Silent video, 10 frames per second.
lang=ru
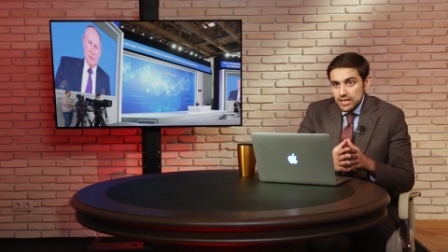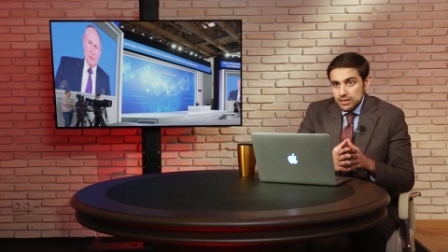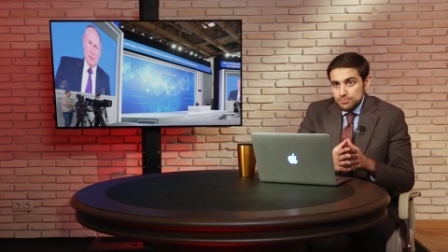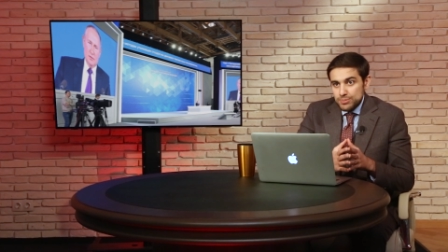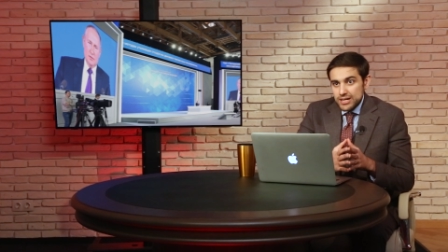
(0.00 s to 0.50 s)

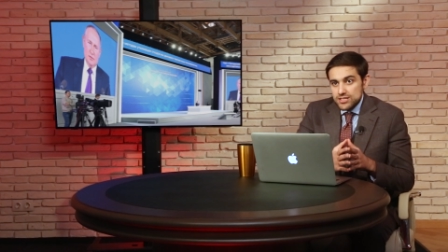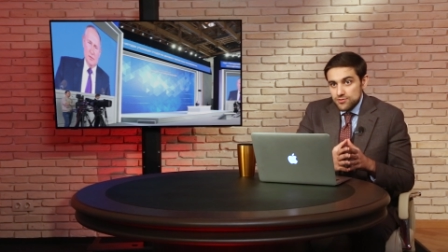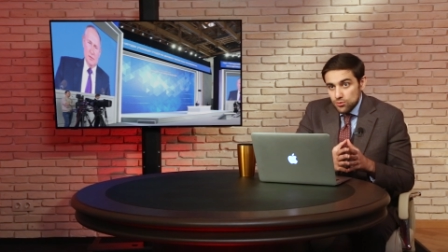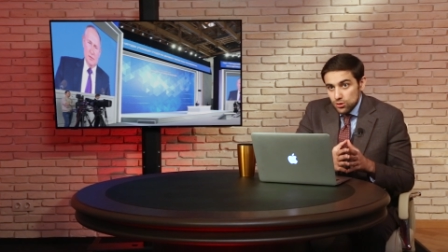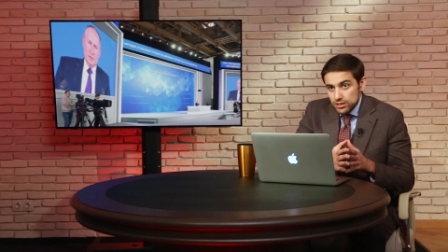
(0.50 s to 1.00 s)
Э, пять
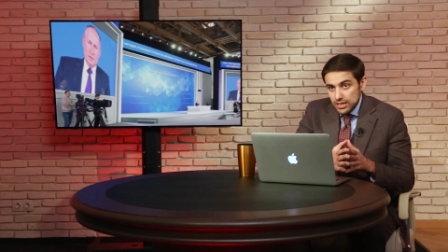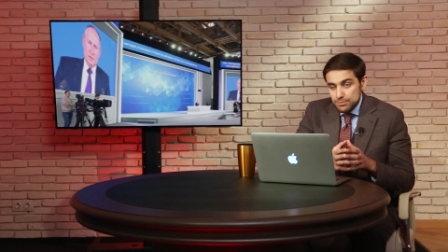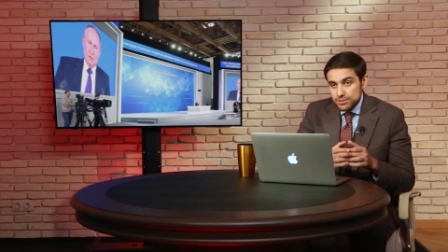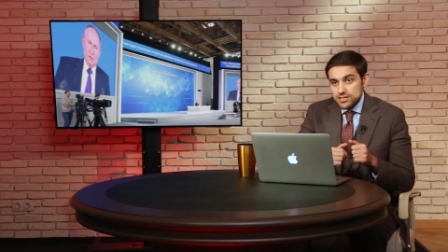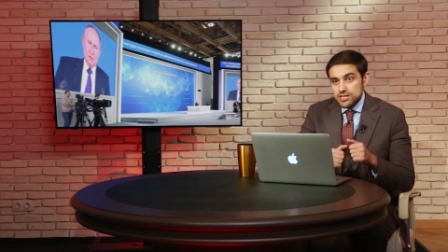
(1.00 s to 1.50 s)
волн
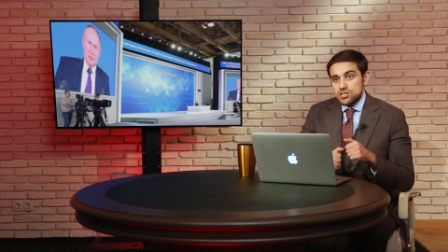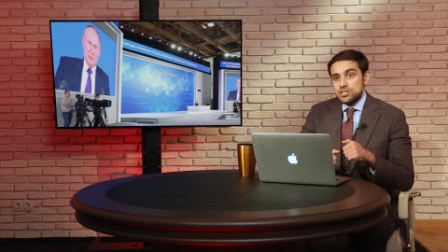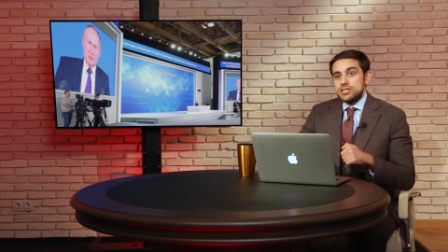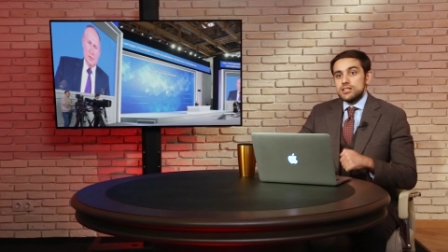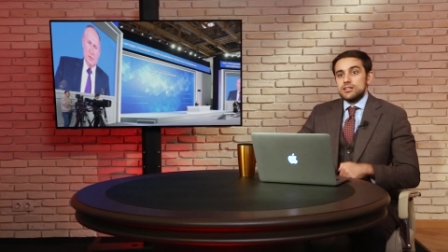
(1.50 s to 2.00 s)
да,
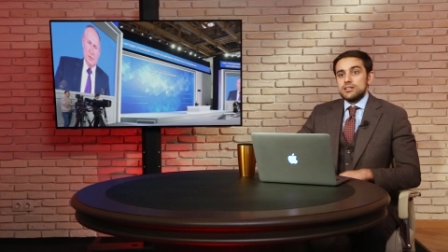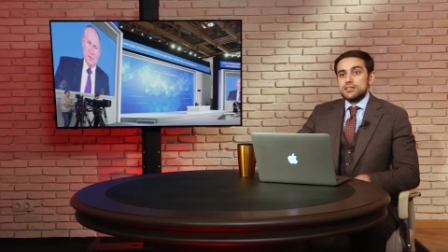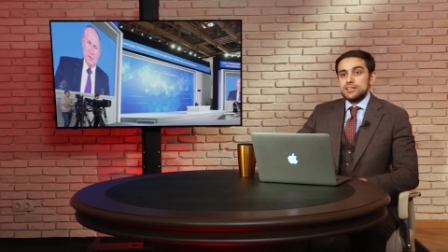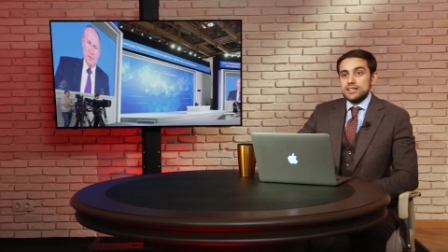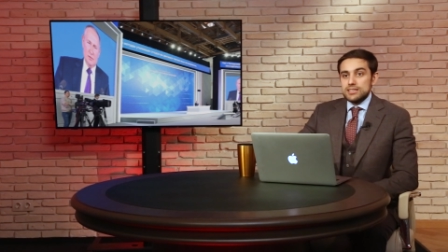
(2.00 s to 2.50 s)
произошли
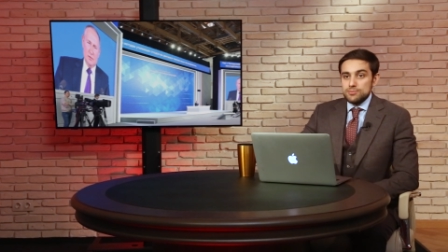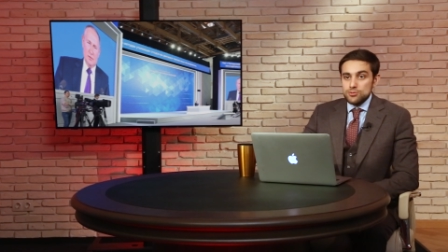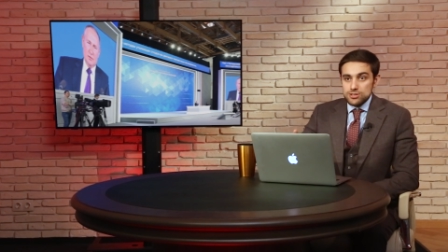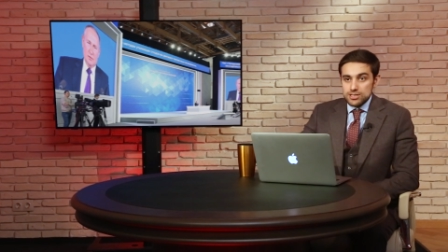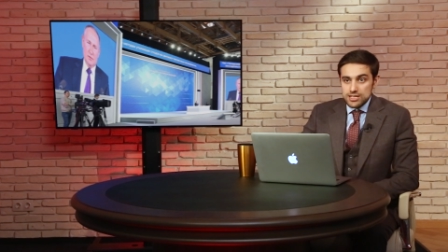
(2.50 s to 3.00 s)
э, НАТО
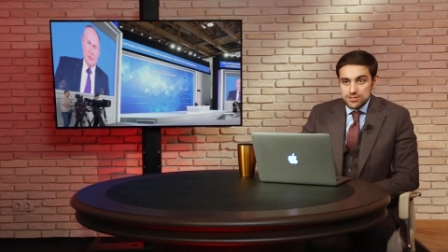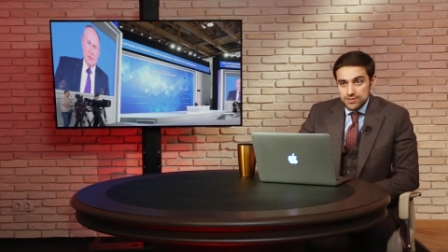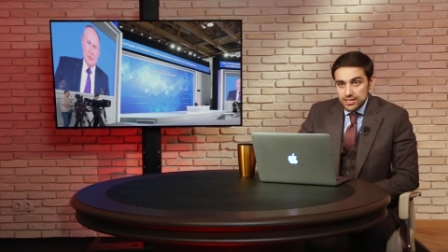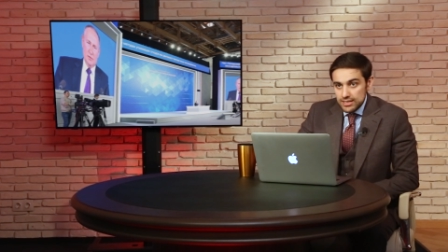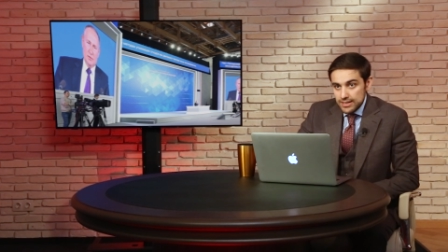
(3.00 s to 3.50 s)
после
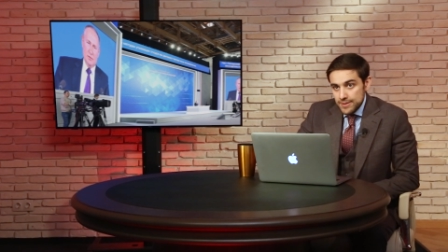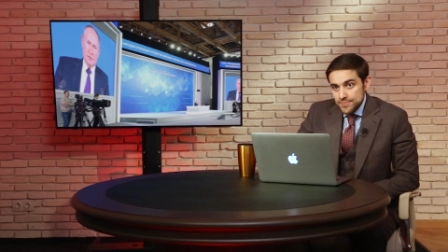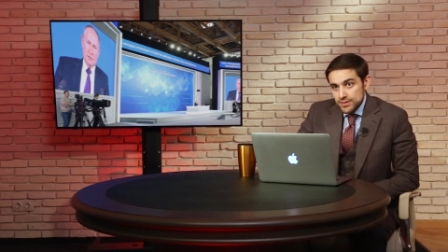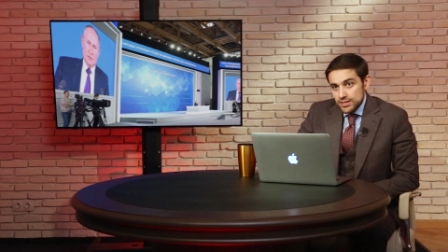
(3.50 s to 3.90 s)
развала